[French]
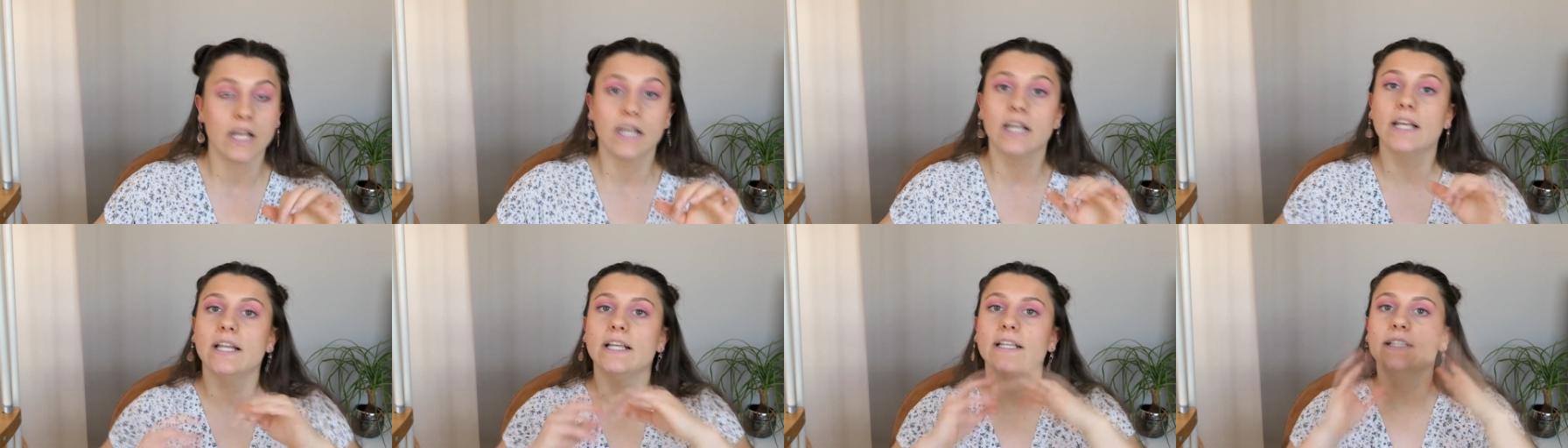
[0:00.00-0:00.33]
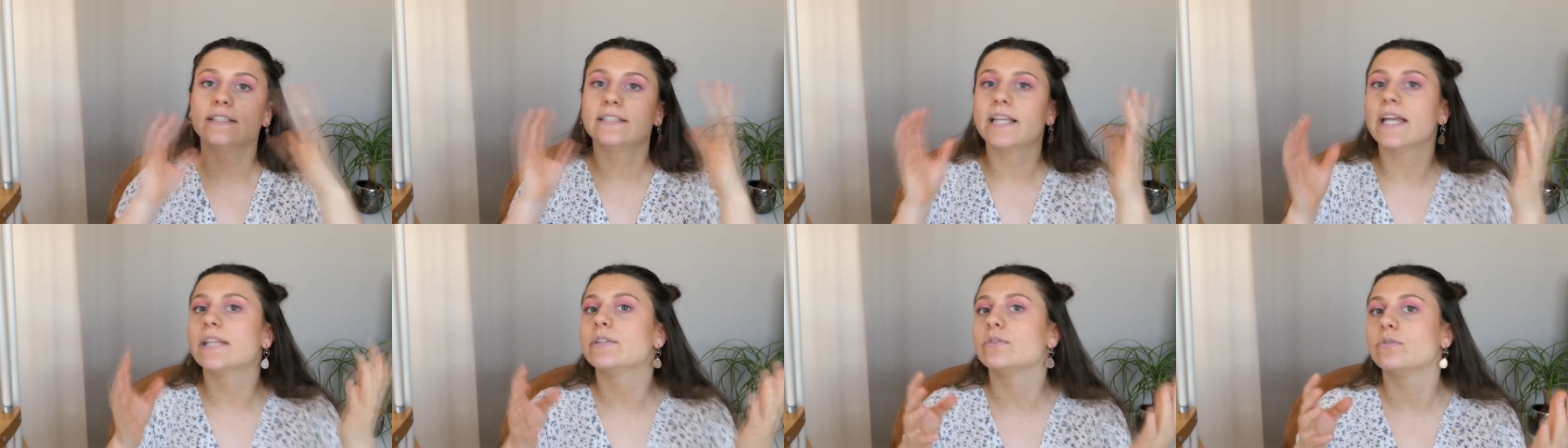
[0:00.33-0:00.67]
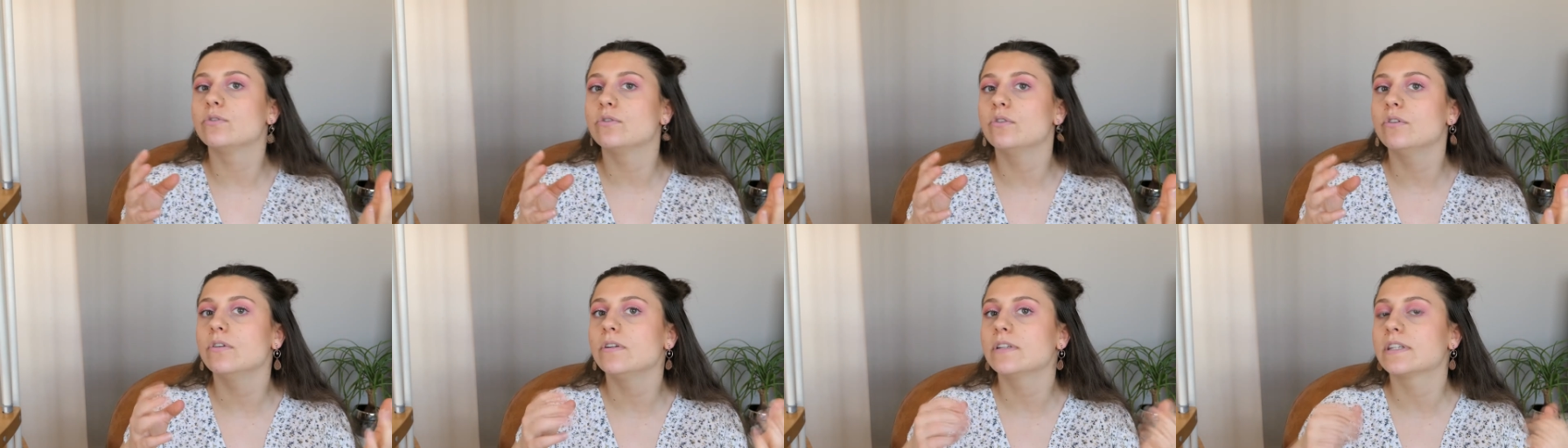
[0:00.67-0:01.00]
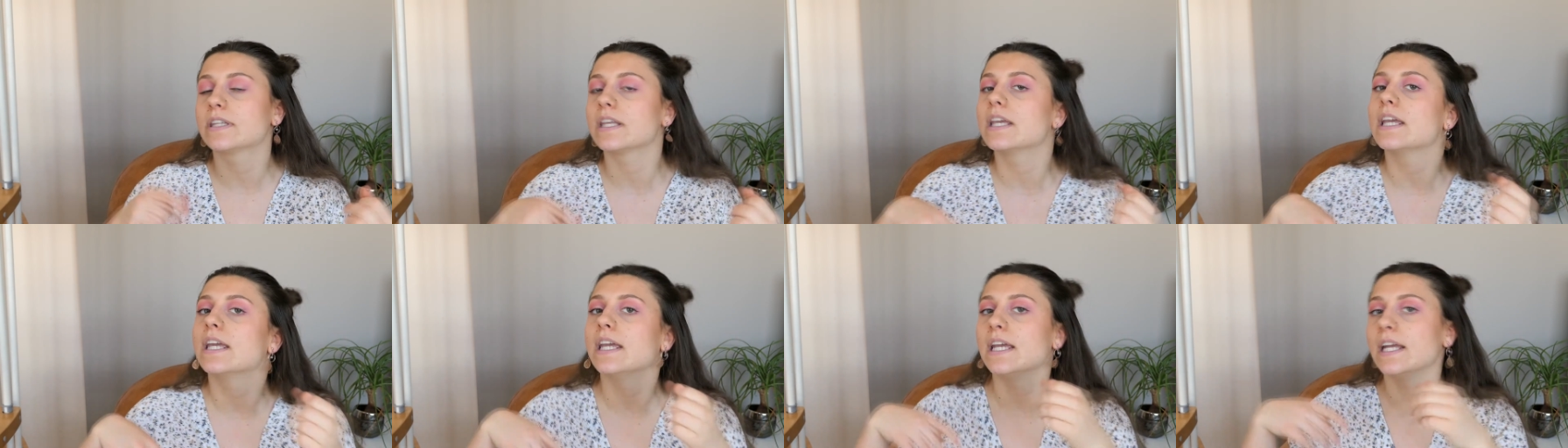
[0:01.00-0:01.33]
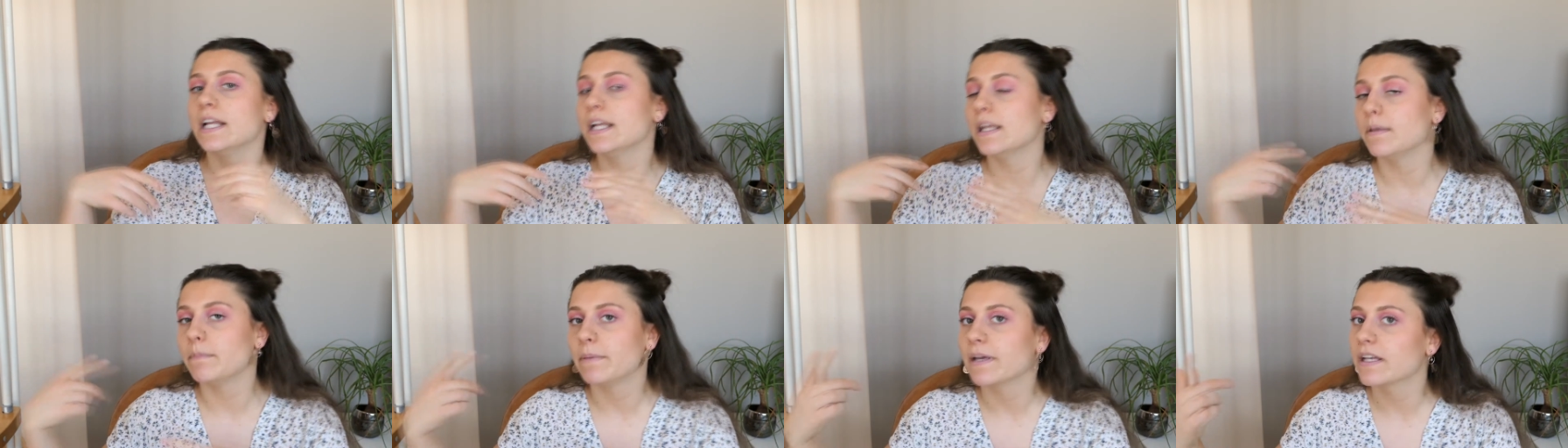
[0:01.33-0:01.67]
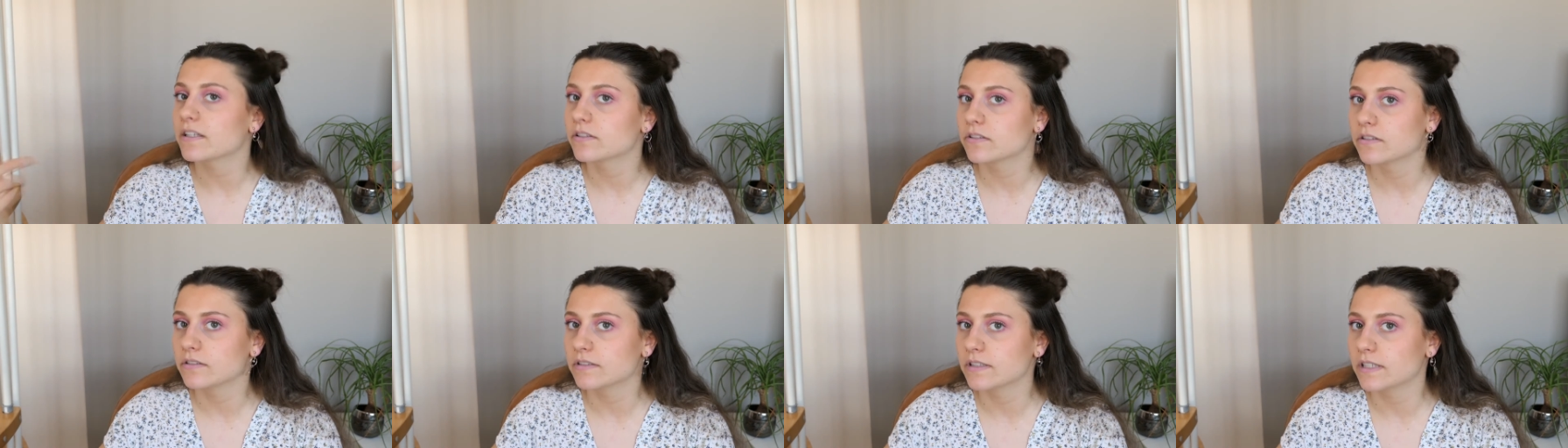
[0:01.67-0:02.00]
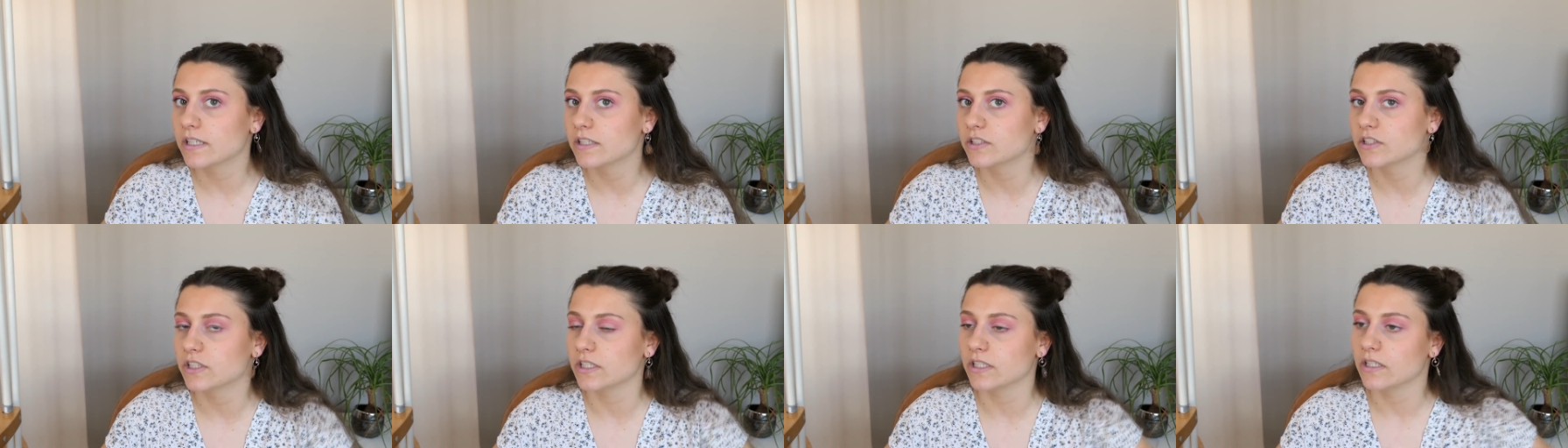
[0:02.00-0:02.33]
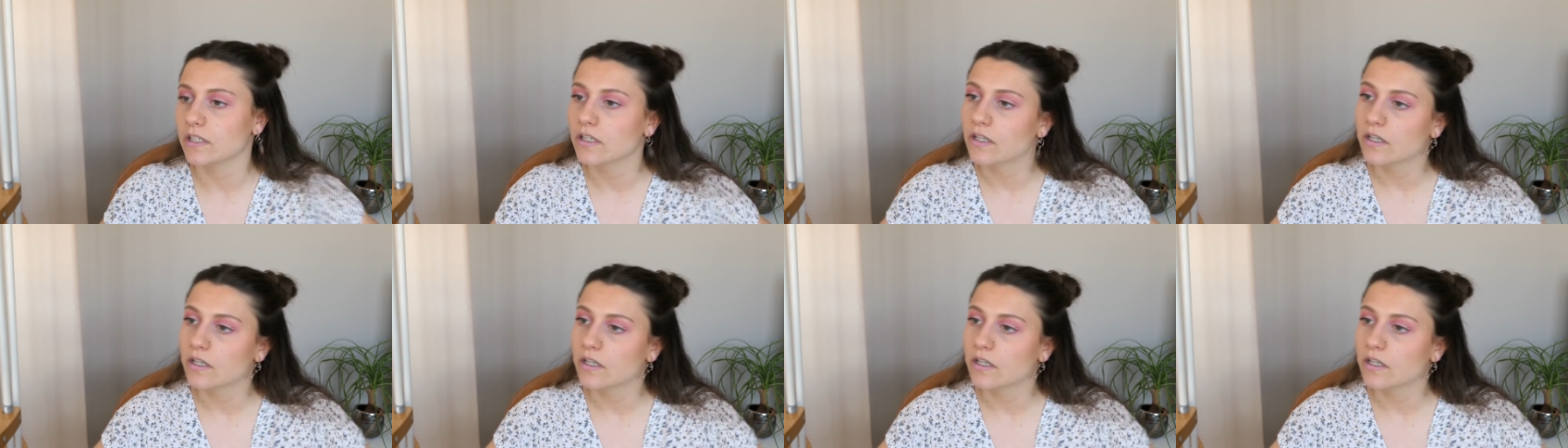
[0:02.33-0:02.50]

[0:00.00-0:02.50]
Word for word: les adultes et les personnes âgées.